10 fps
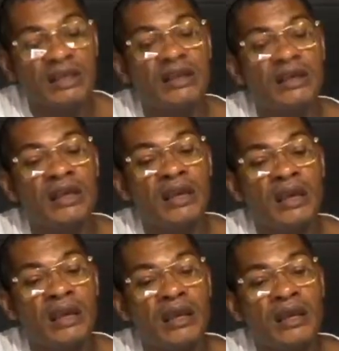
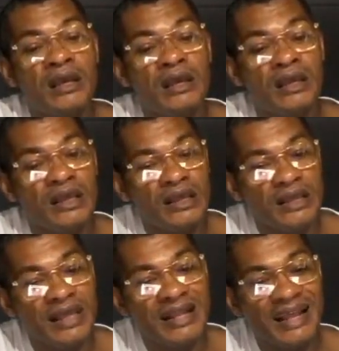y,
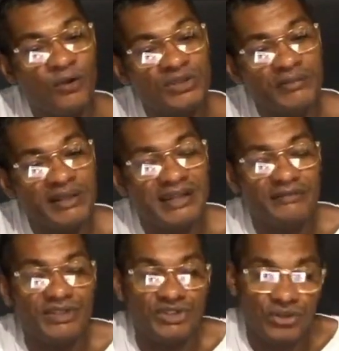en las últimas
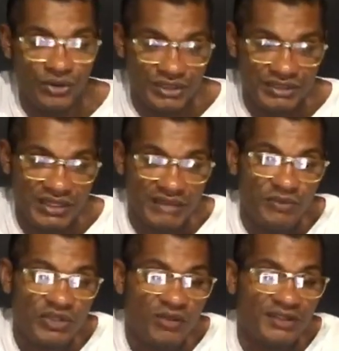transmisiones que hemos
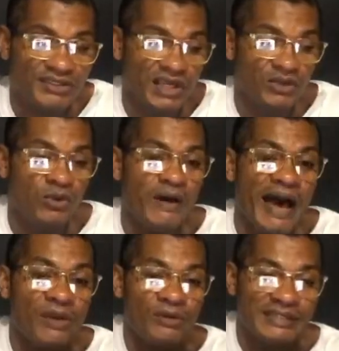estado haciendo,
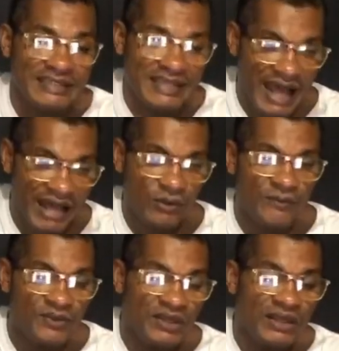hay un listado
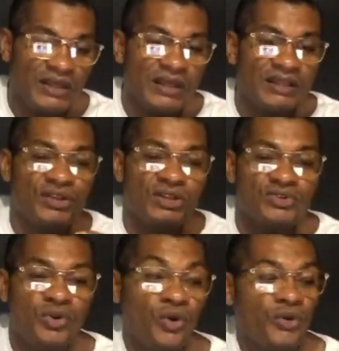de
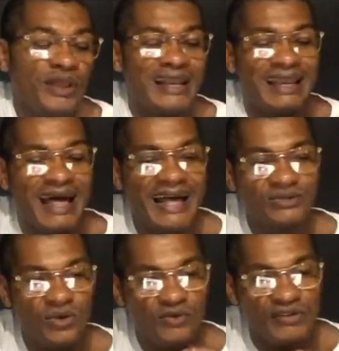todas las
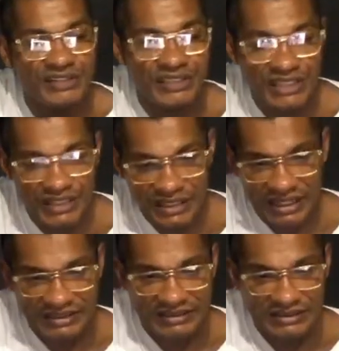
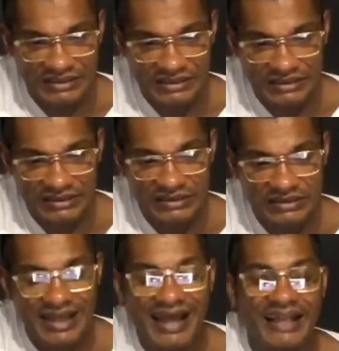oficinas
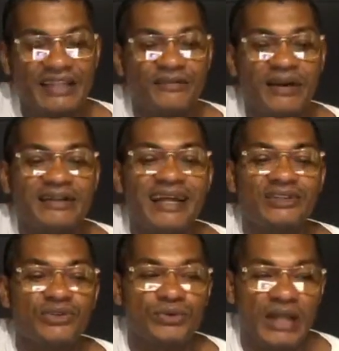a nivel
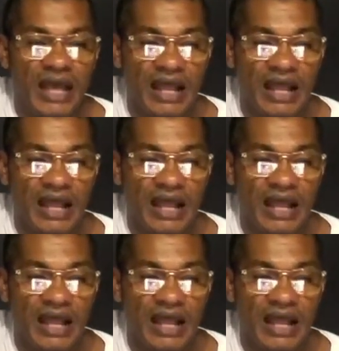nacional.